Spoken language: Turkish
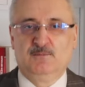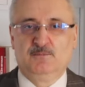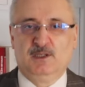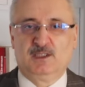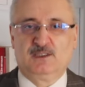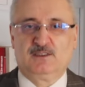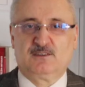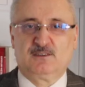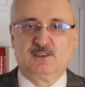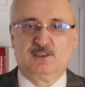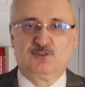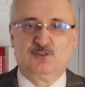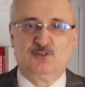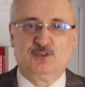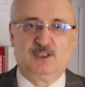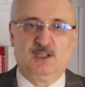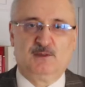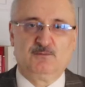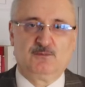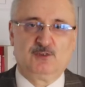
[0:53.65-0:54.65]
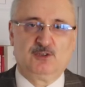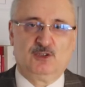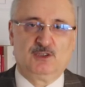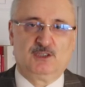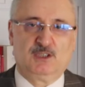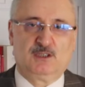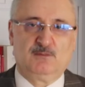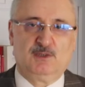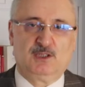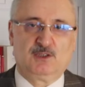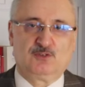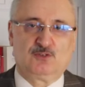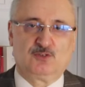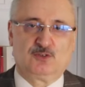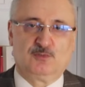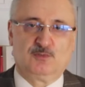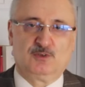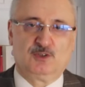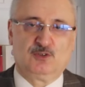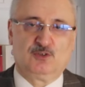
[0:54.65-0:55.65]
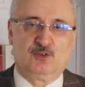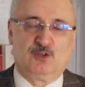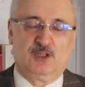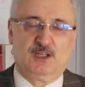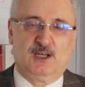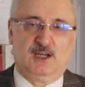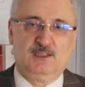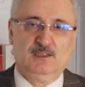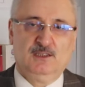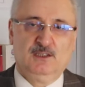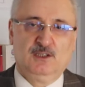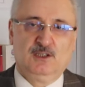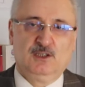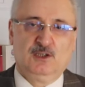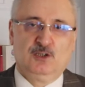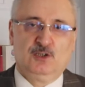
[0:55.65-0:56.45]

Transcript: meclise gündem göndermek durumunda olan